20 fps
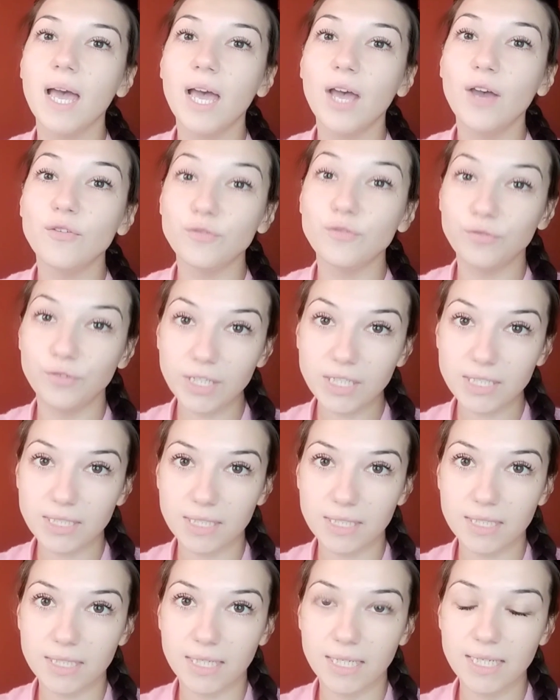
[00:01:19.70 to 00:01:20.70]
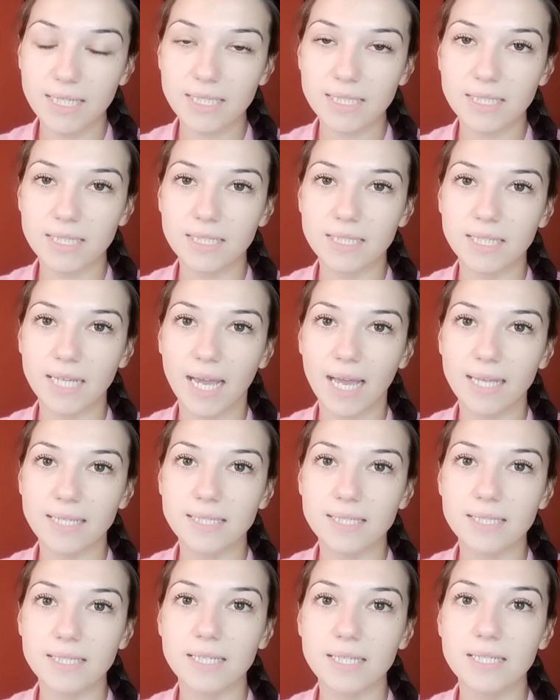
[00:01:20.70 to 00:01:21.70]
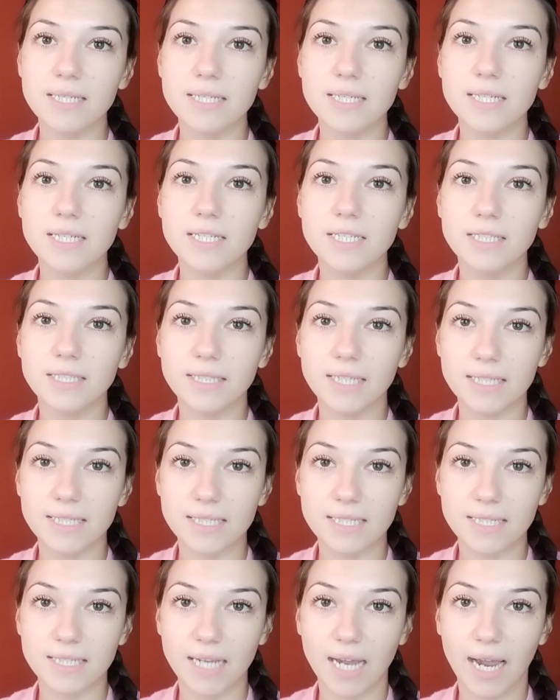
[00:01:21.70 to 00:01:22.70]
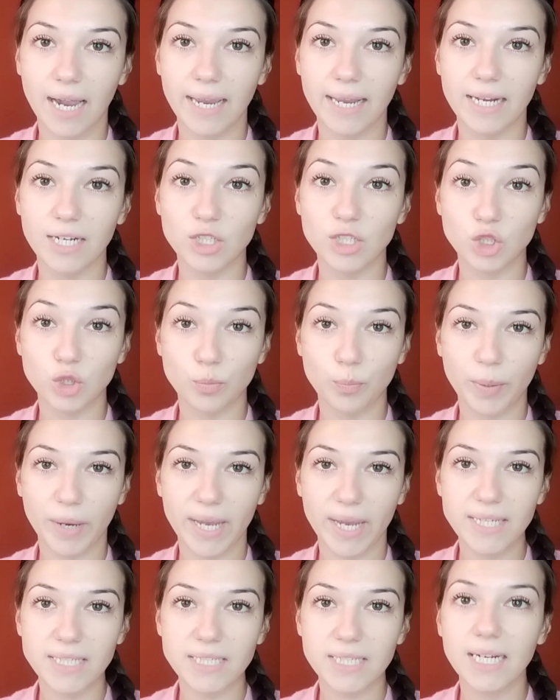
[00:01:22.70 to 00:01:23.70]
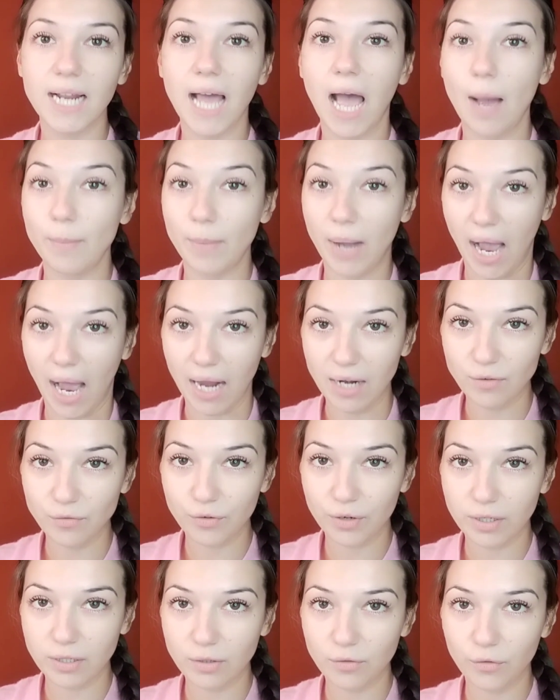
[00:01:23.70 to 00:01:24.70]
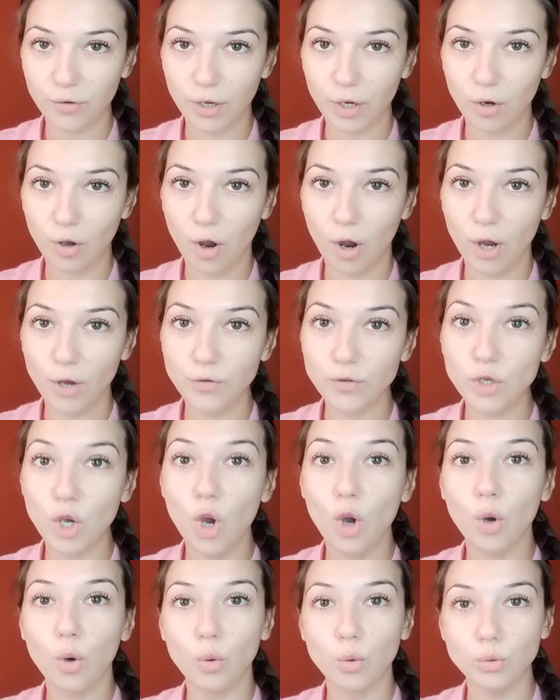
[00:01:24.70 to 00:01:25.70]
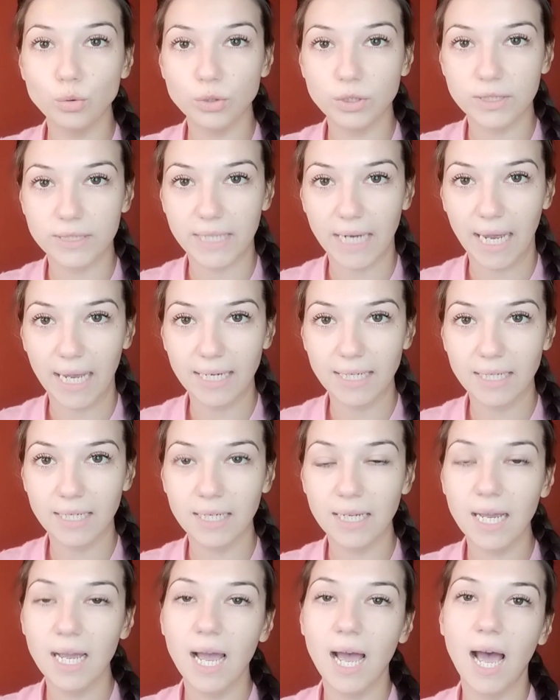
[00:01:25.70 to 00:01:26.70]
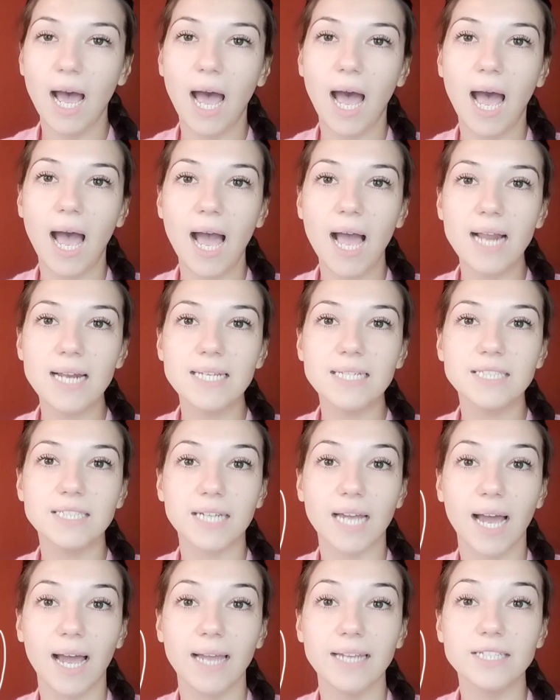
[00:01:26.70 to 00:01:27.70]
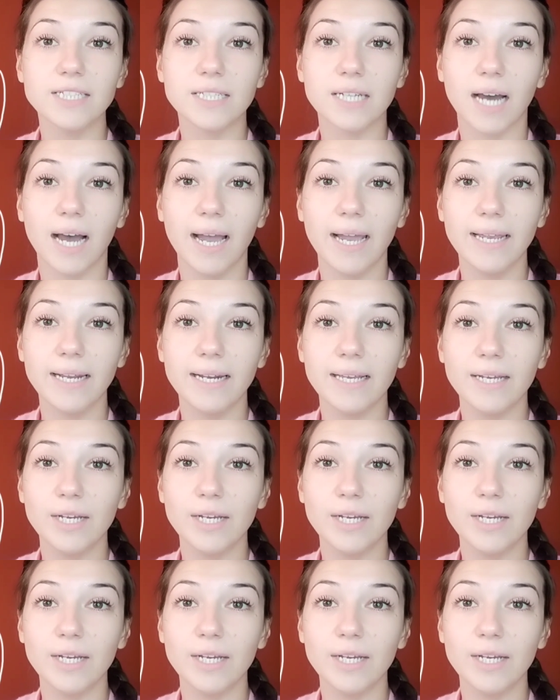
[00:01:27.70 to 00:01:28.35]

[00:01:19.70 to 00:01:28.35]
Wichtig ist, dass das Teil Sprechen am Anfang verläuft und dann alle drei Teile